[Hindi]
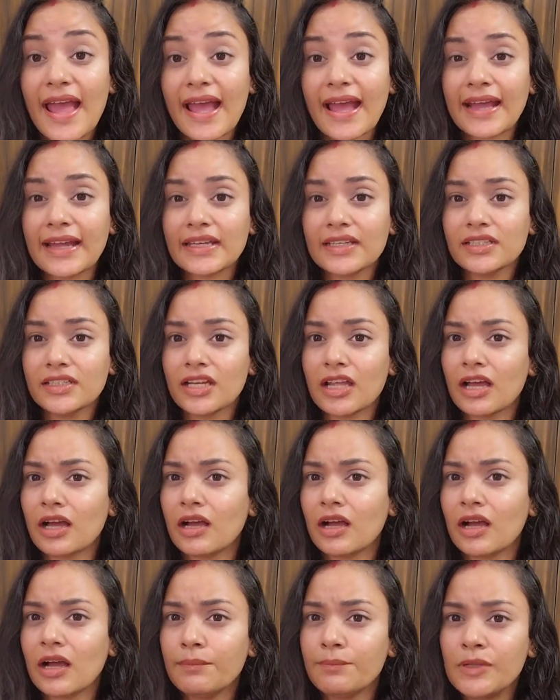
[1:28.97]
एंड
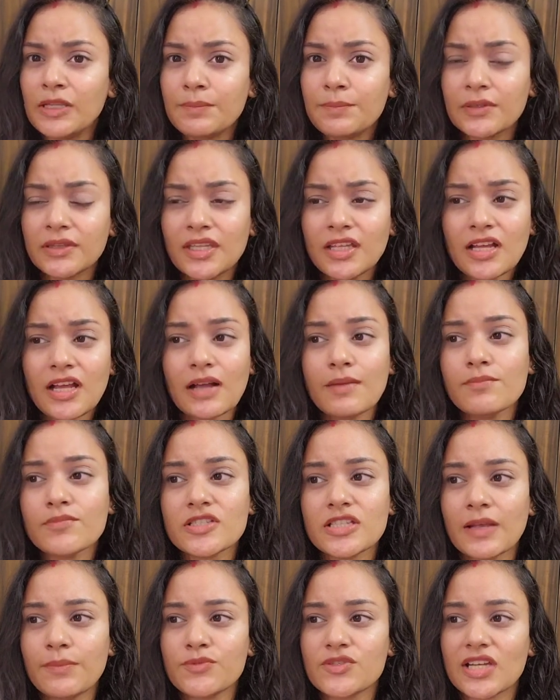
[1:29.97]
अभी पता है हम
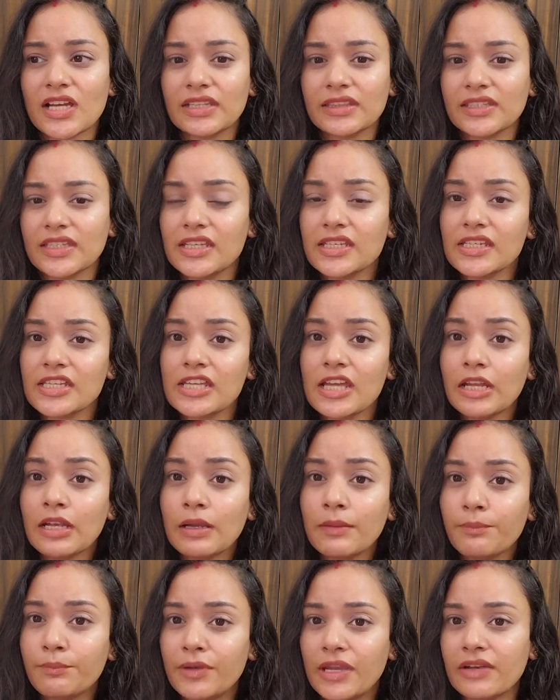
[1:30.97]
सब जानते हैं कि यार
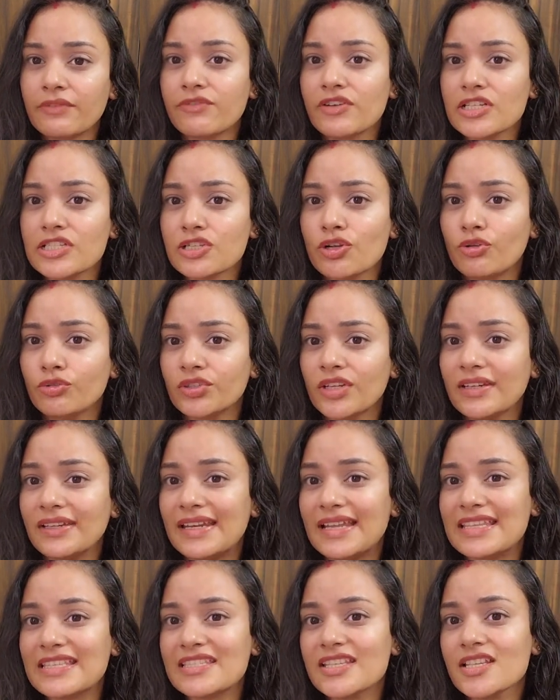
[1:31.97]
हम ब्रेकफास्ट काउंटर
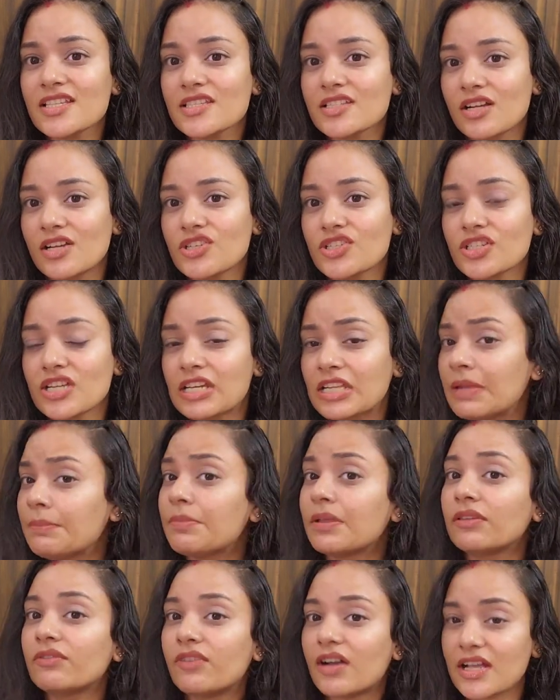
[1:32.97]
नेट से सर्च करके
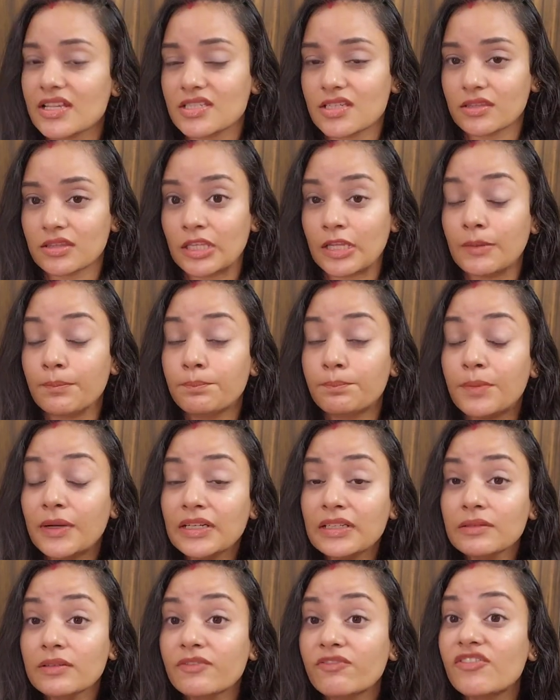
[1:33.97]
बनवा सकते हैं
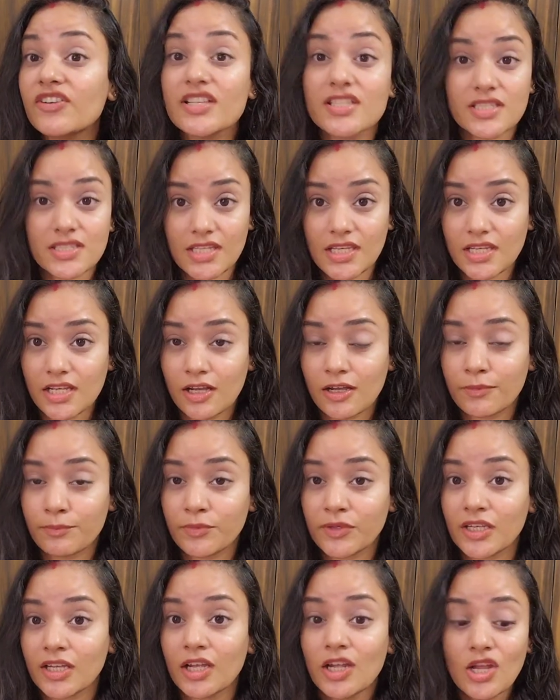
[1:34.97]
बट फंसते कहाँ
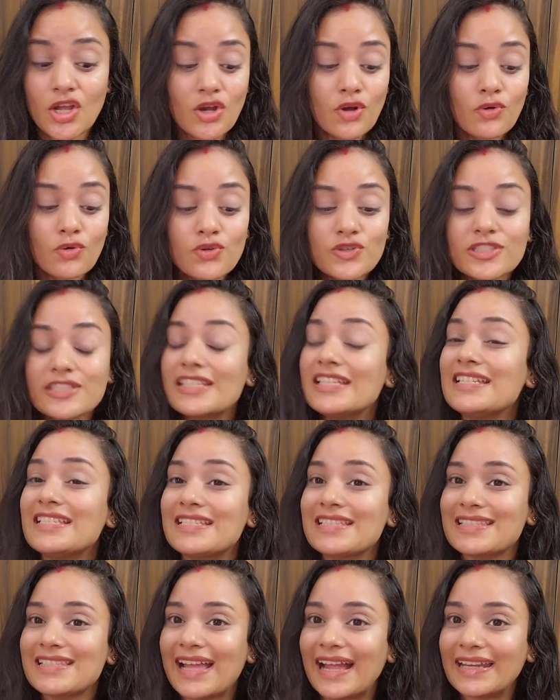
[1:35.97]
पे है उसकी
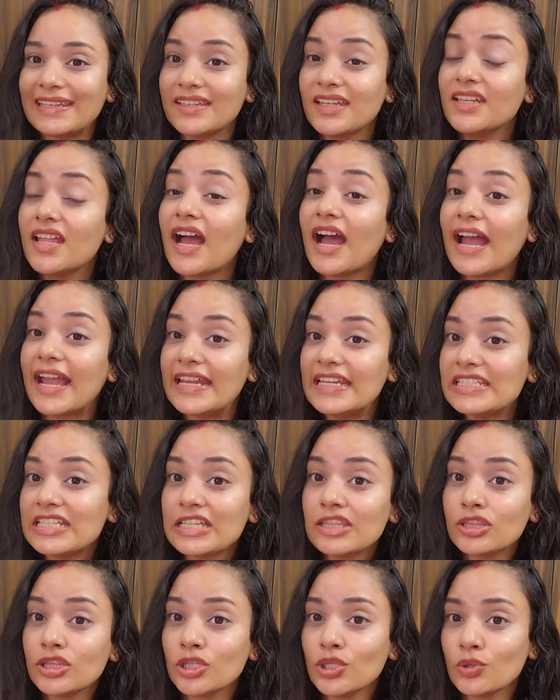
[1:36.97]
स्टैंडर्ड हाइट
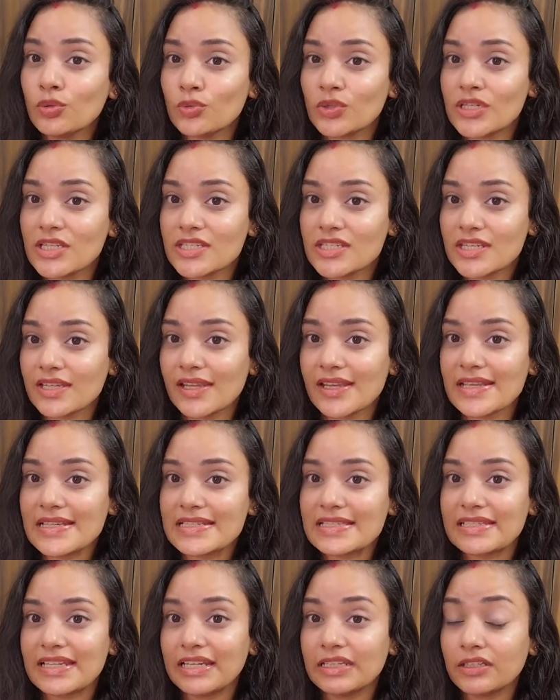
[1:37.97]
कितनी होनी चाहिए
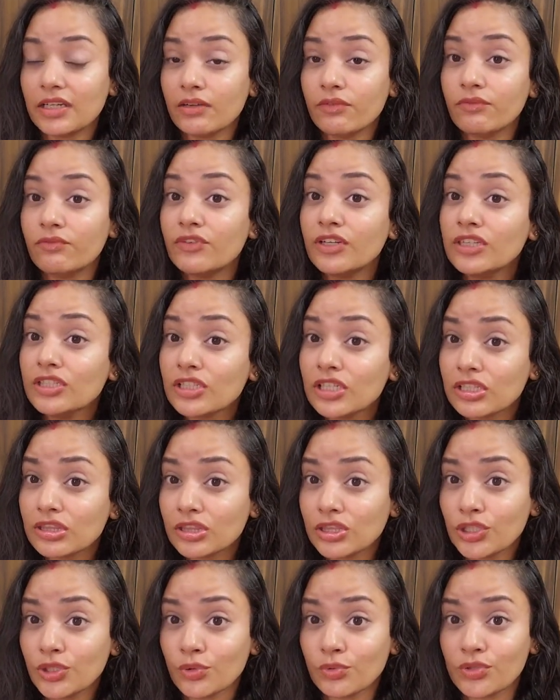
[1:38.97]
स्टैंडर्ड ब्रिथ
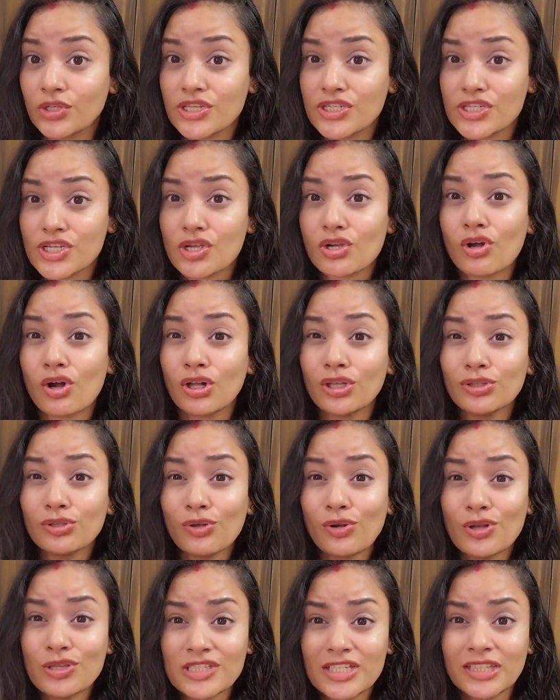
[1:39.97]
कितनी होनी चाहिए कौन
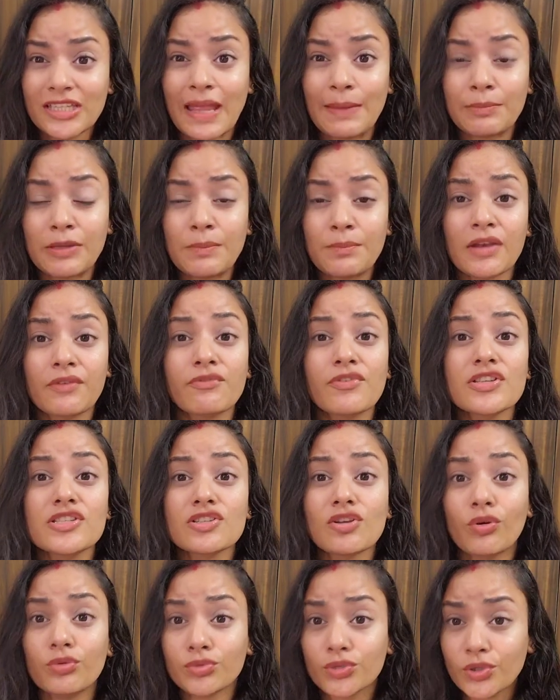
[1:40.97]
कौन से टाइप के ब्रेकफास्ट
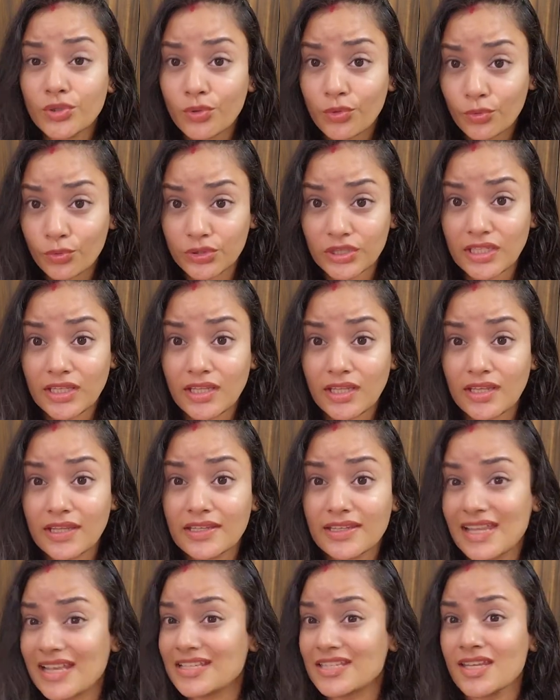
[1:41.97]
काउंटर होते
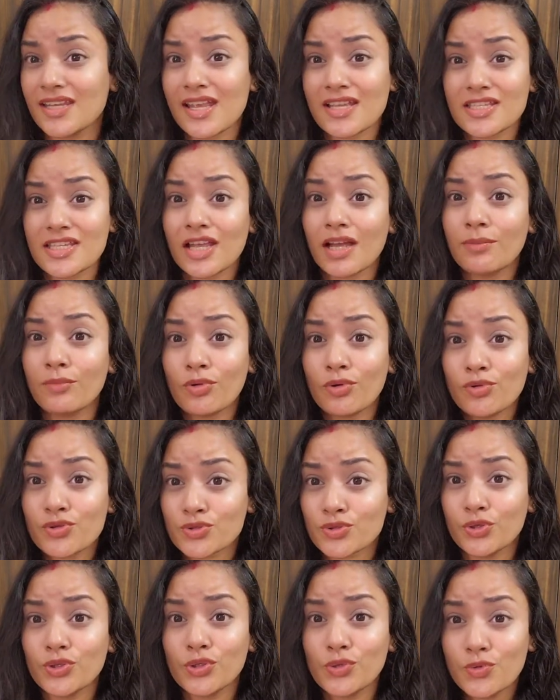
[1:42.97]
हैं कैसे कैसे हम लोग
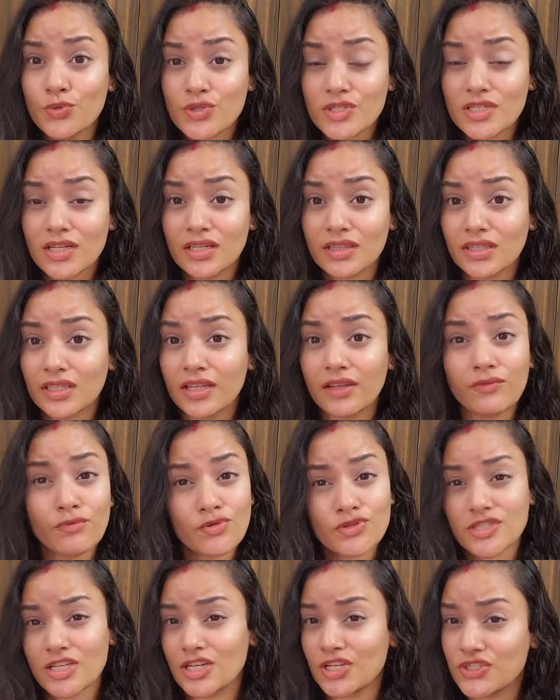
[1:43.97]
उसको यूज करते हैं
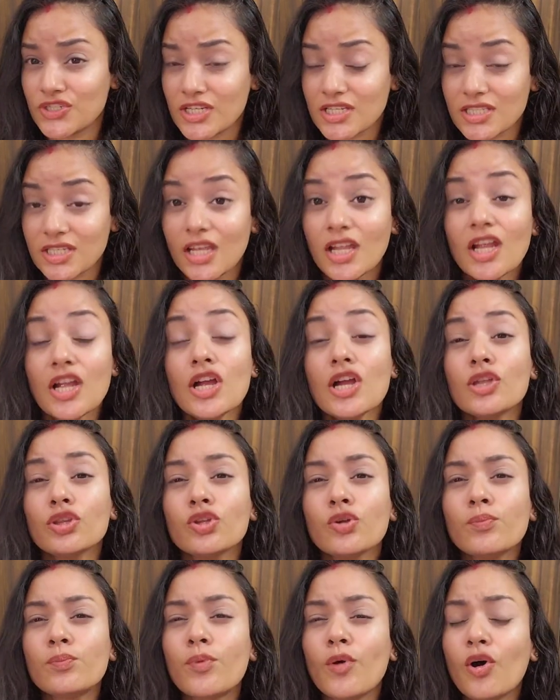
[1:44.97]
वो सारी चीजें
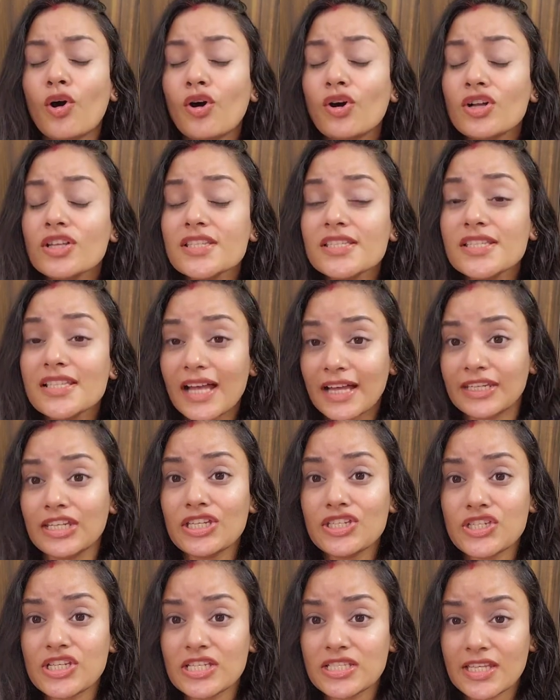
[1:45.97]
तो बहुत सारी
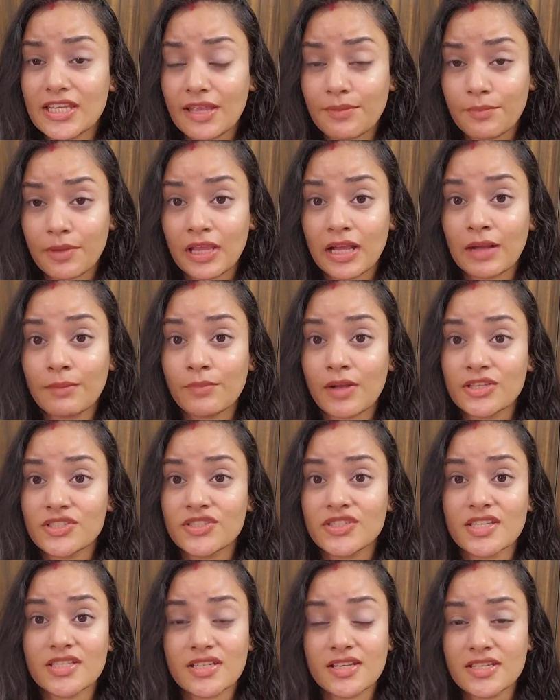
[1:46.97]
चीजें हमें हम आज
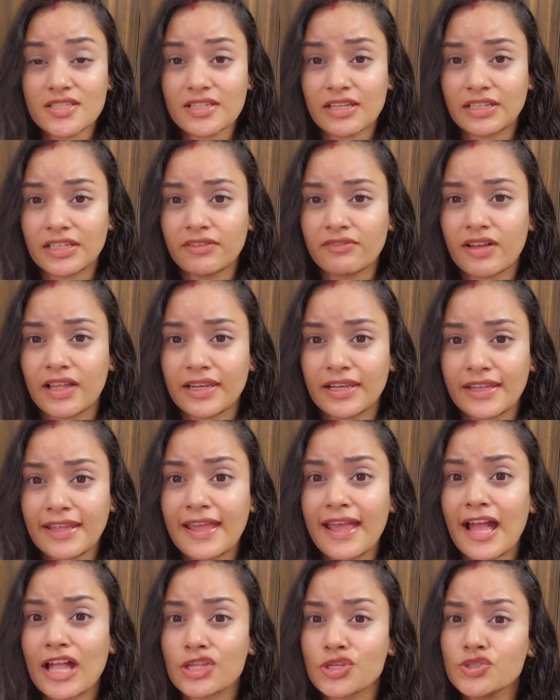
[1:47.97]
डिस्कस करने वाले हैं
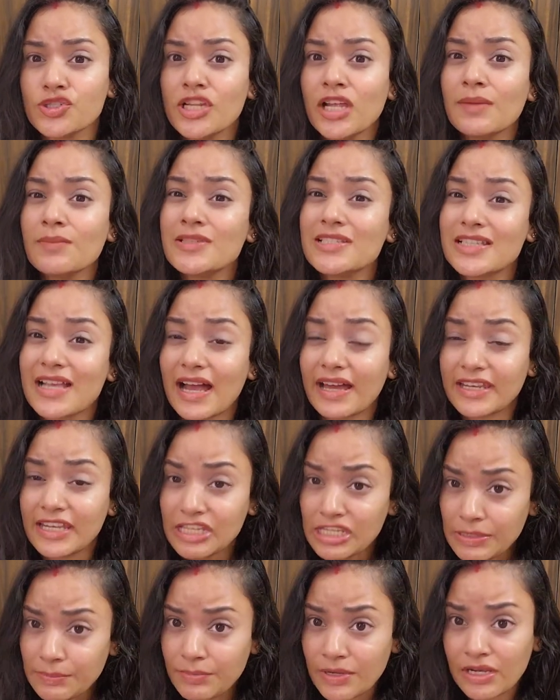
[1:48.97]
एक्चुअली हम सारे
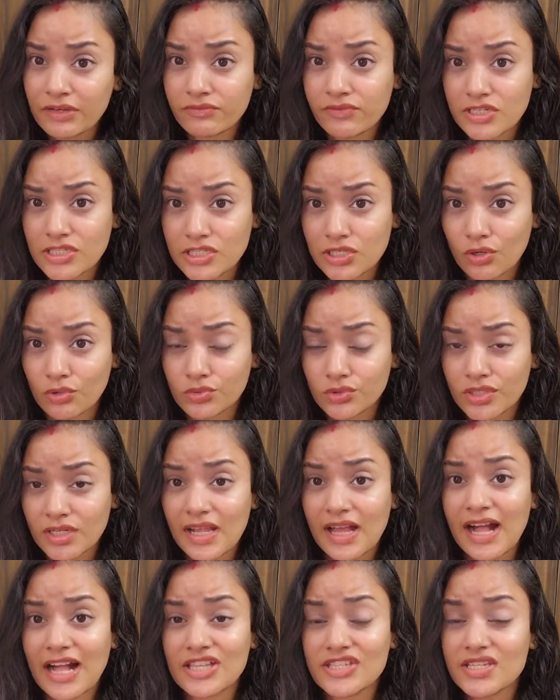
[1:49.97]
ही ब्रेकफास्ट काउंटर
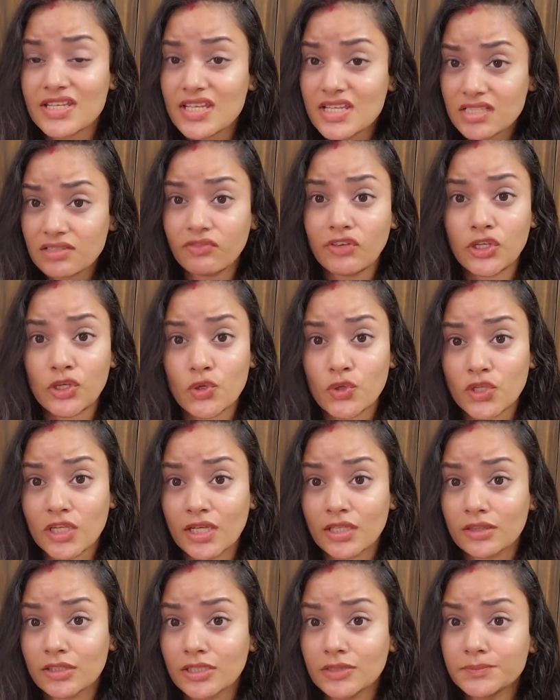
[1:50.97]
आज इस वीडियो के
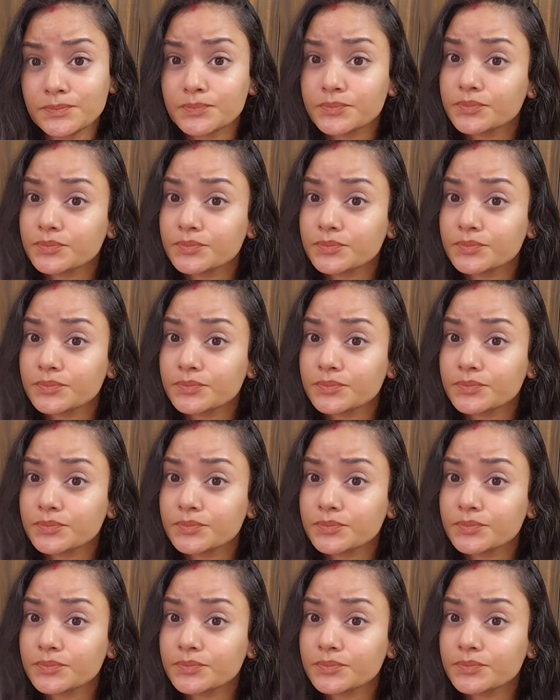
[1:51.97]
अंदर